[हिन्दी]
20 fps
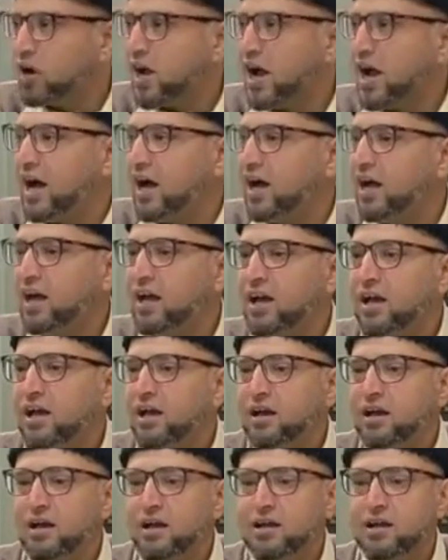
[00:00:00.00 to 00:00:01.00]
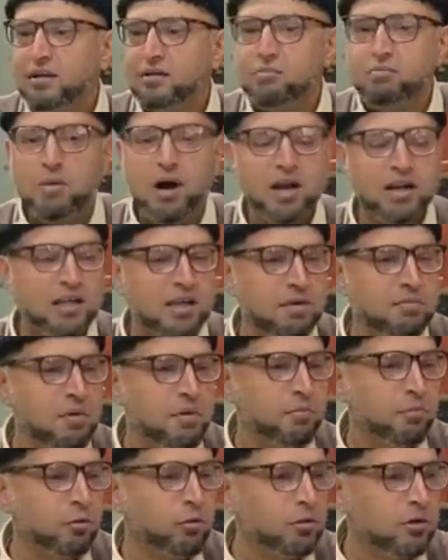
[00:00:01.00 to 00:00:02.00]
होगा मार्की
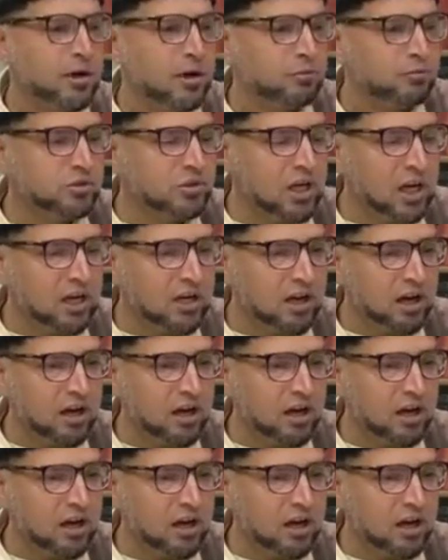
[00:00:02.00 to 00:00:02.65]
में प्रोग्राम चल